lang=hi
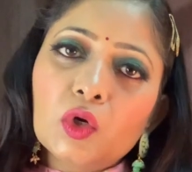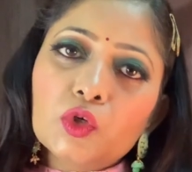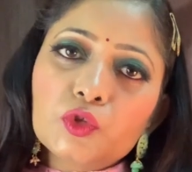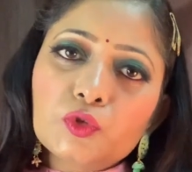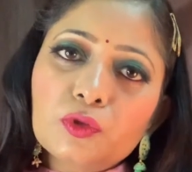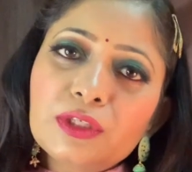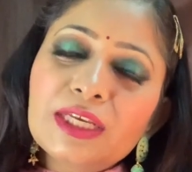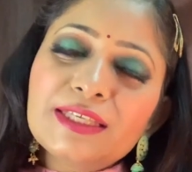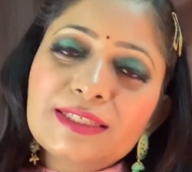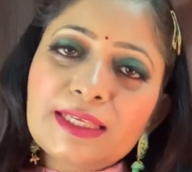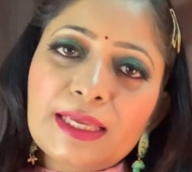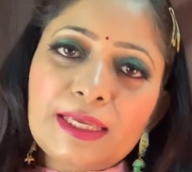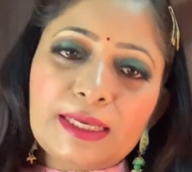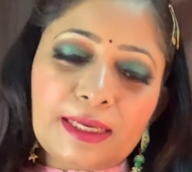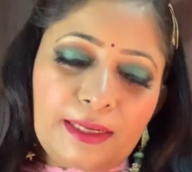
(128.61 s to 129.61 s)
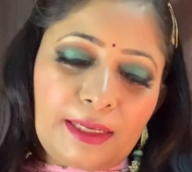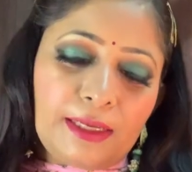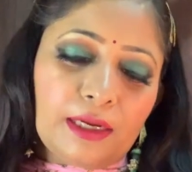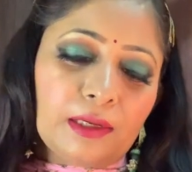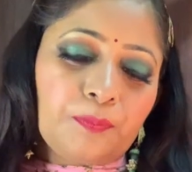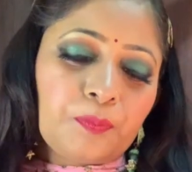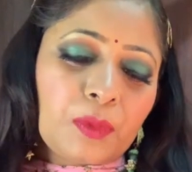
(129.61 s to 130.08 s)
उसको ये सही
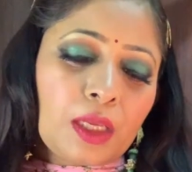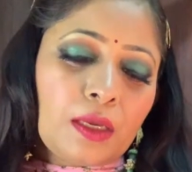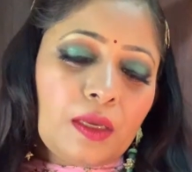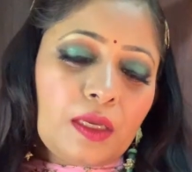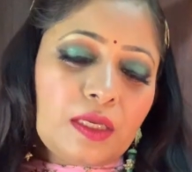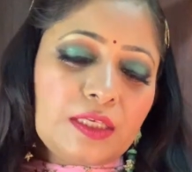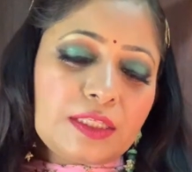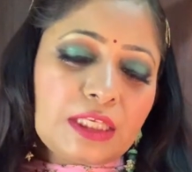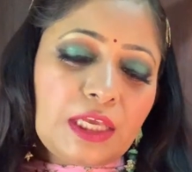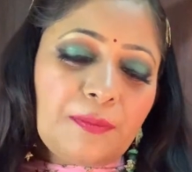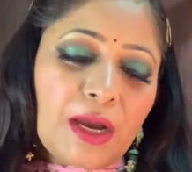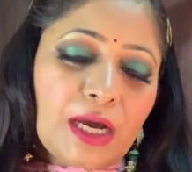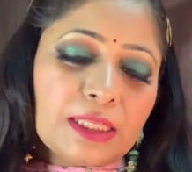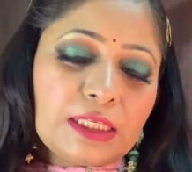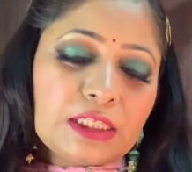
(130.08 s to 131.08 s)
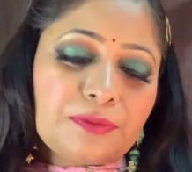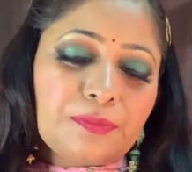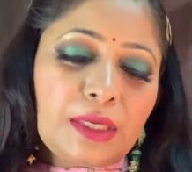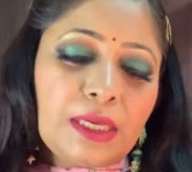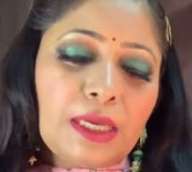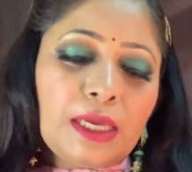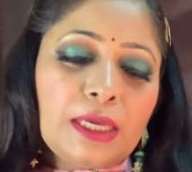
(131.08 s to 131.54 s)
करेगा इसके बाद
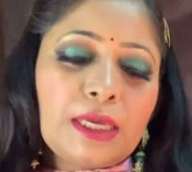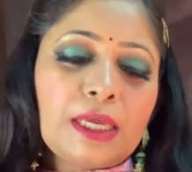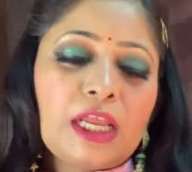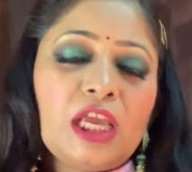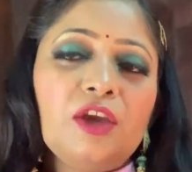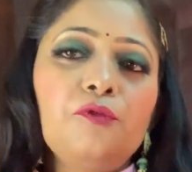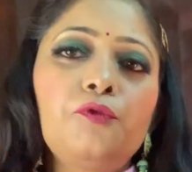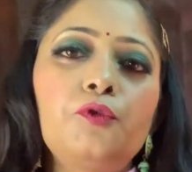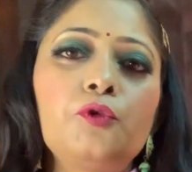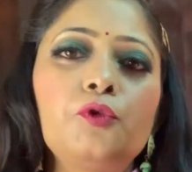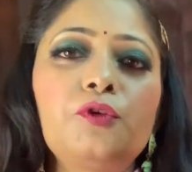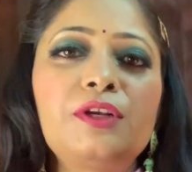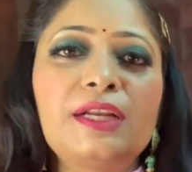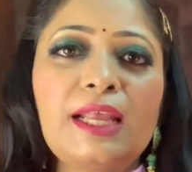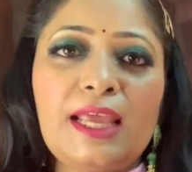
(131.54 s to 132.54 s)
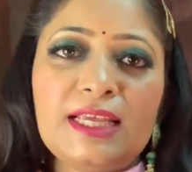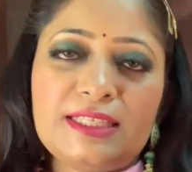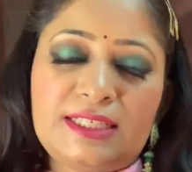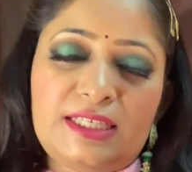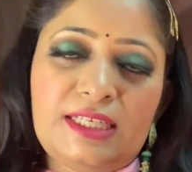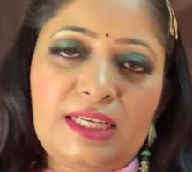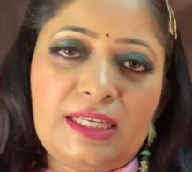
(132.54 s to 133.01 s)
इसमें है ग्रे फ्रूट
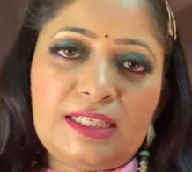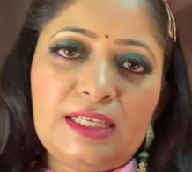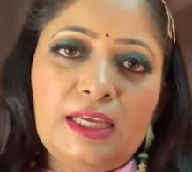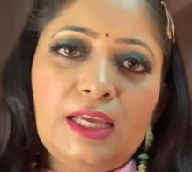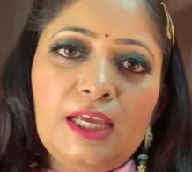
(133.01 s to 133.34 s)
एस्ट्रिक्ट